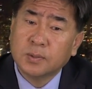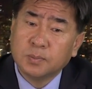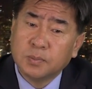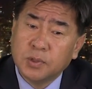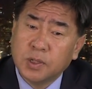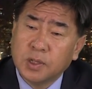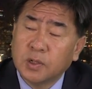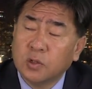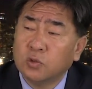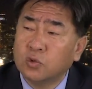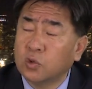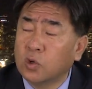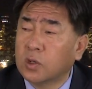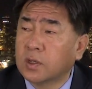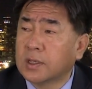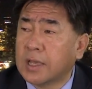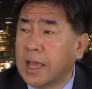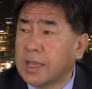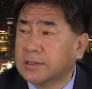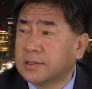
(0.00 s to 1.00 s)
피해를 주고
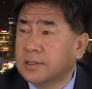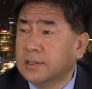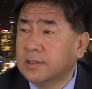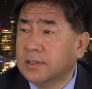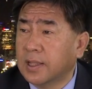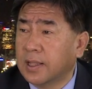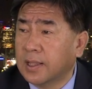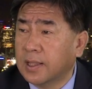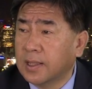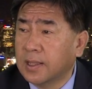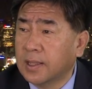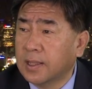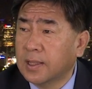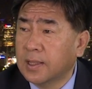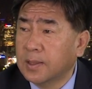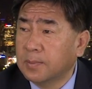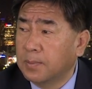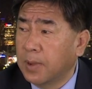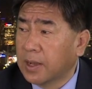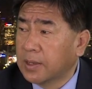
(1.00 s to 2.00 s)
갔을 때
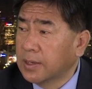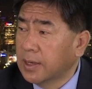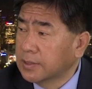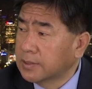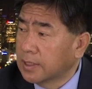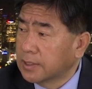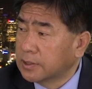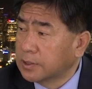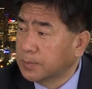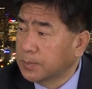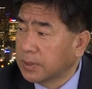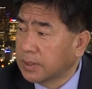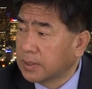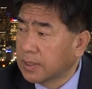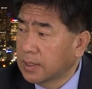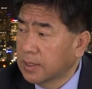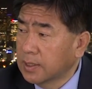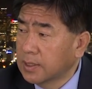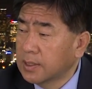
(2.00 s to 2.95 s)
음. 막연하지 않습니까?